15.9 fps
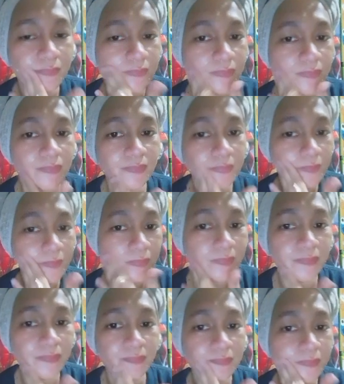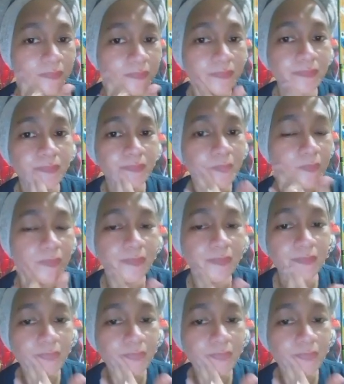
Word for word: tidak bisa, maksudnya tidak berhasil